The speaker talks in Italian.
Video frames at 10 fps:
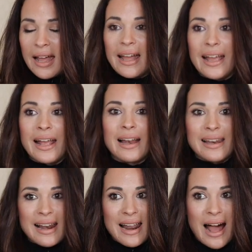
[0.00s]
e
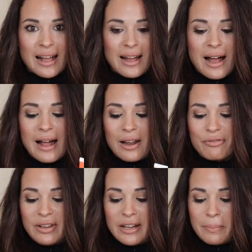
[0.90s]
la lacca alla
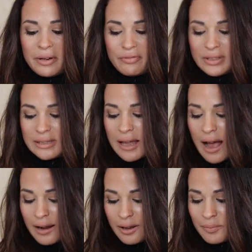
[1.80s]
fine per
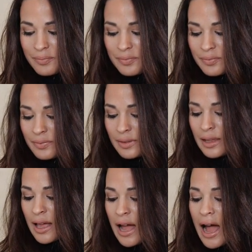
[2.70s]
fissare.
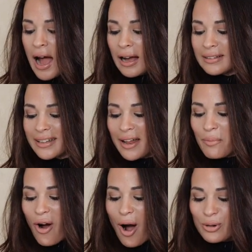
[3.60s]

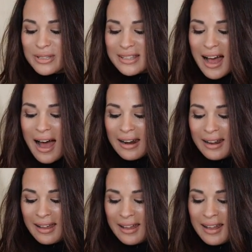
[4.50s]
Andremo a
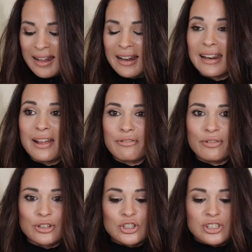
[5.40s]
usare le
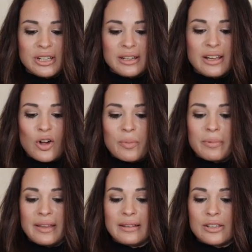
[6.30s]
forcine, come
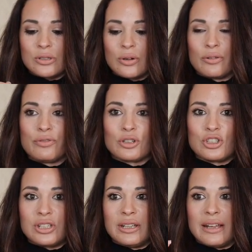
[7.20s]
vedete sono
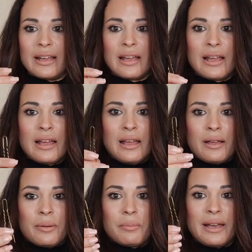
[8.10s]
forcine
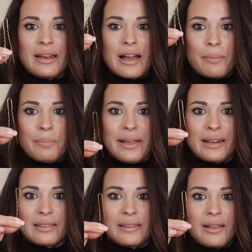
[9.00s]
ben
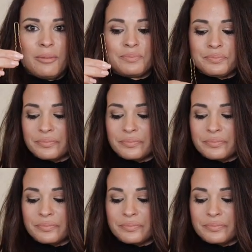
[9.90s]
aperte